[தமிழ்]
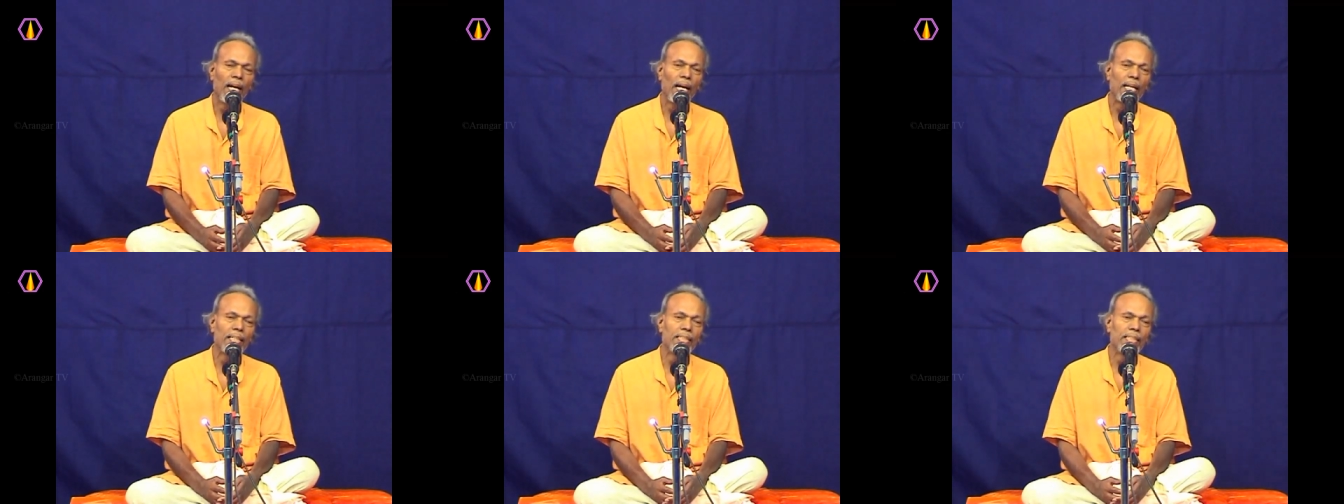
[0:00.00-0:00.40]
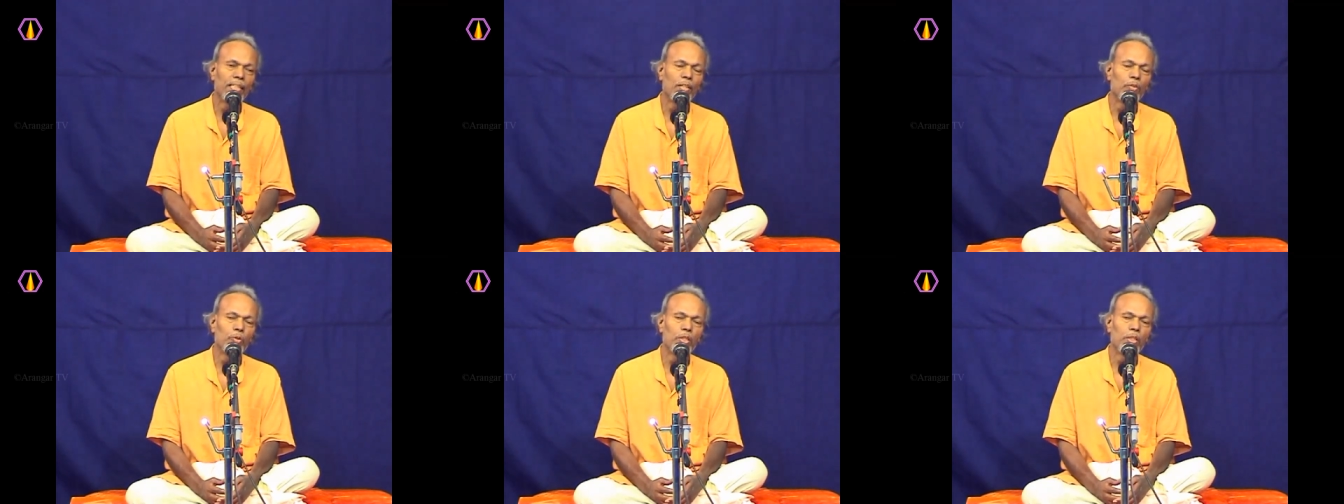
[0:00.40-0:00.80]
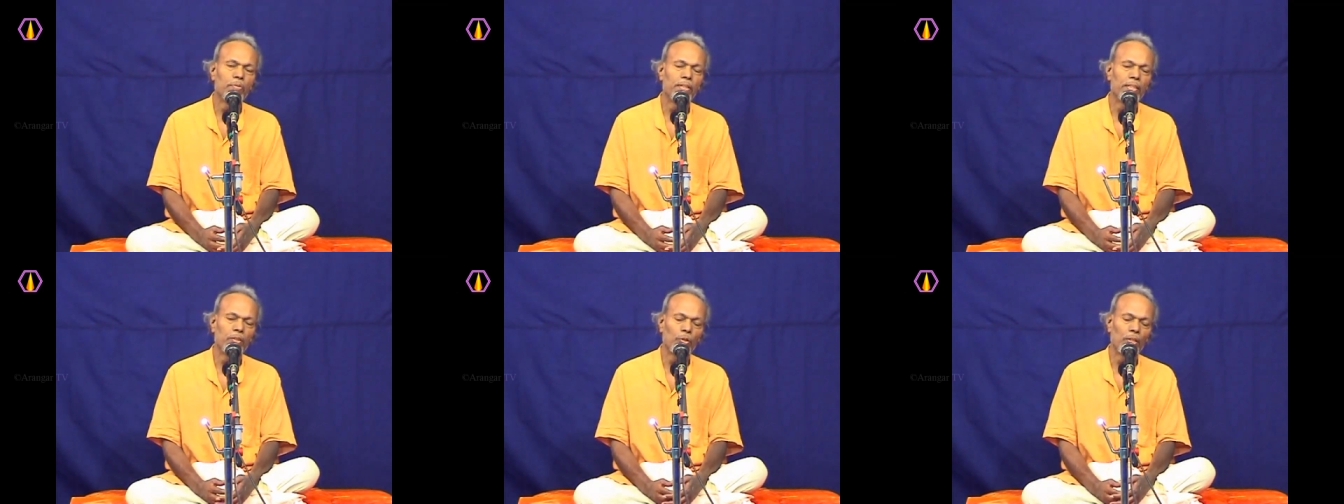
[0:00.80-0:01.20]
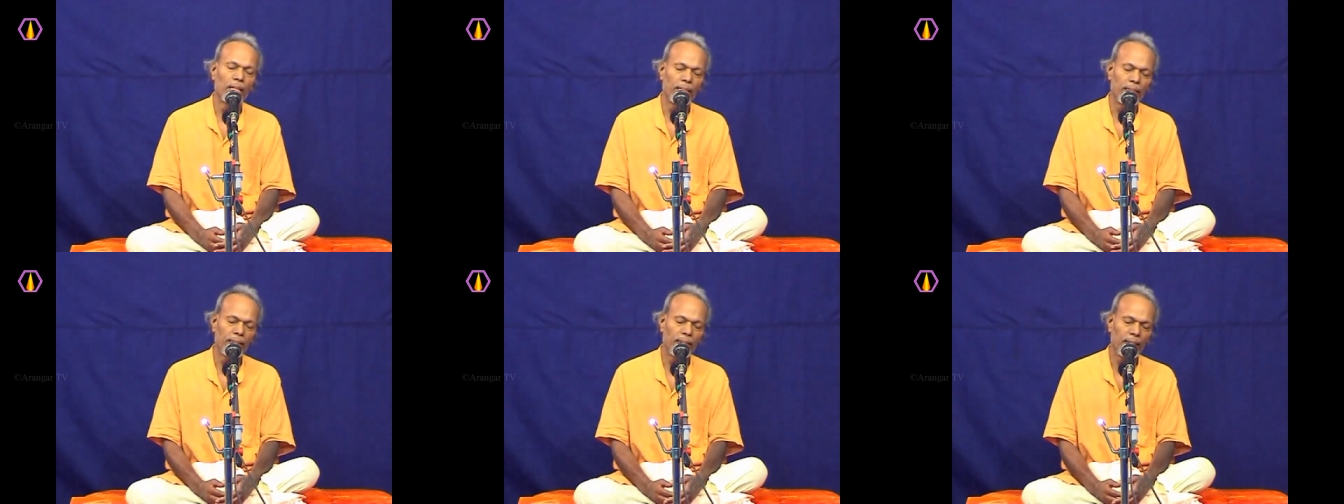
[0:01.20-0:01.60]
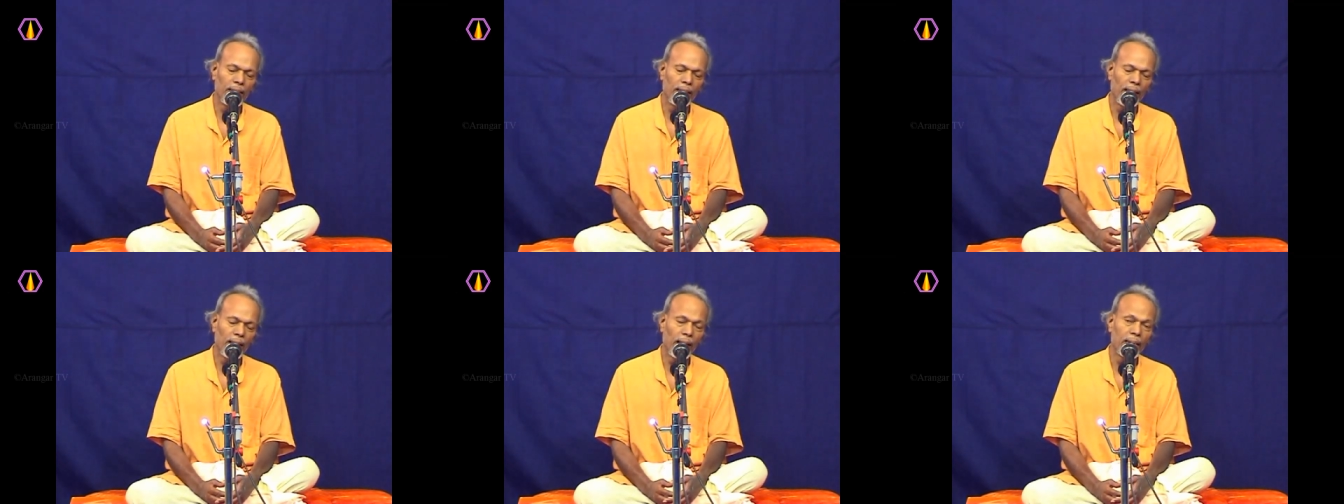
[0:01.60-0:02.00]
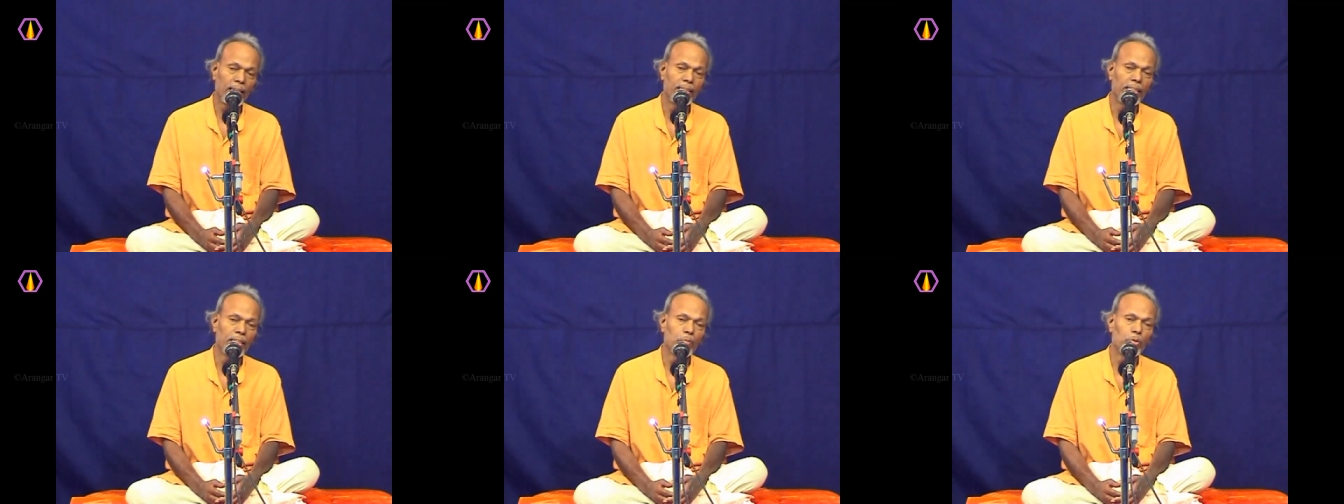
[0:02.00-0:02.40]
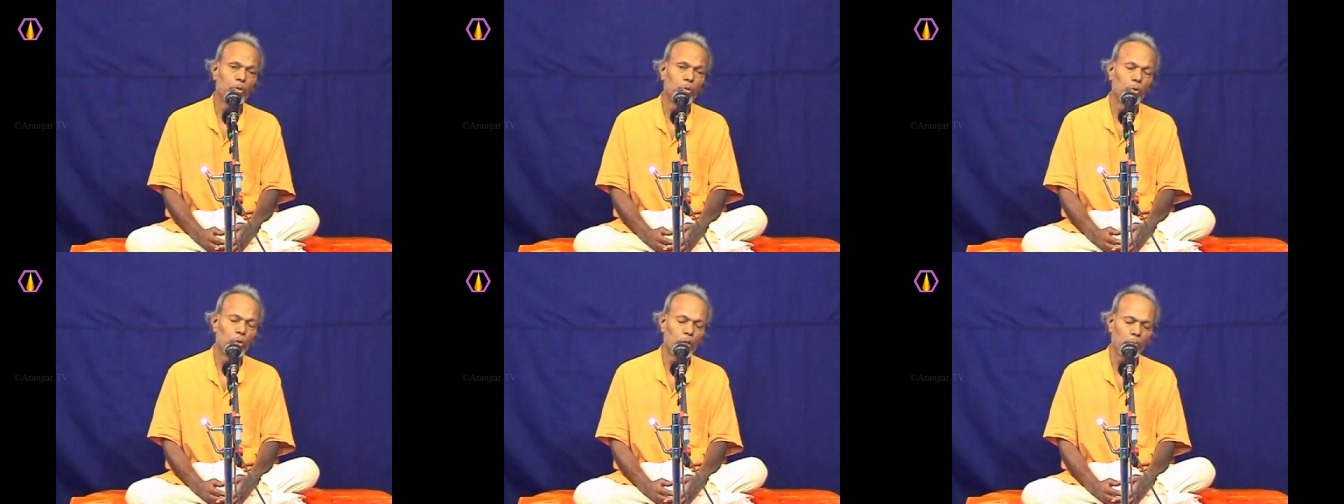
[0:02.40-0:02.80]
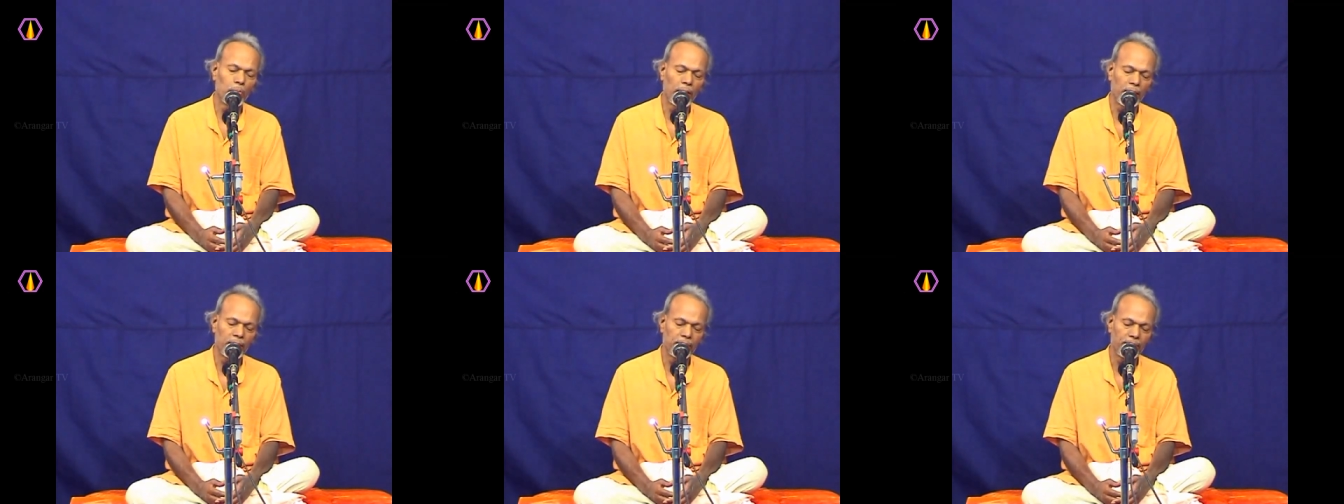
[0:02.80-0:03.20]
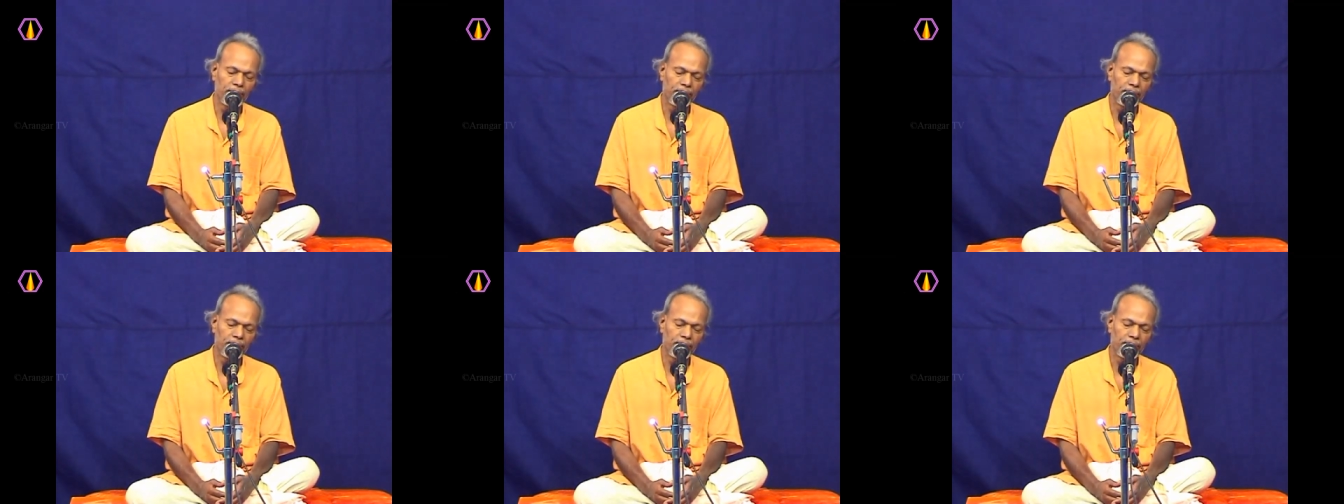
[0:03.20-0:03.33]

அரிசியை உறுதிப்படுத்தி கொண்டார்கள் அரிசி என்பது உள்ளுடம்பாகும்